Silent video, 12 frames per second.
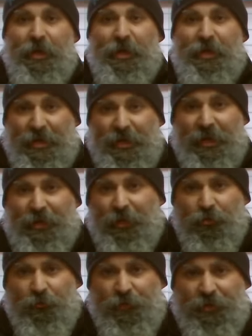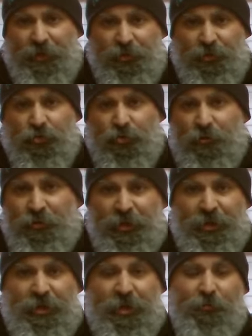Les carters de fixation, comme j'ai
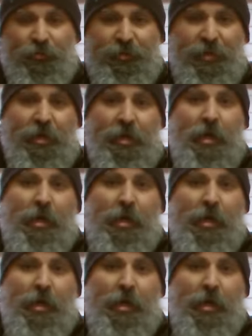déjà montré,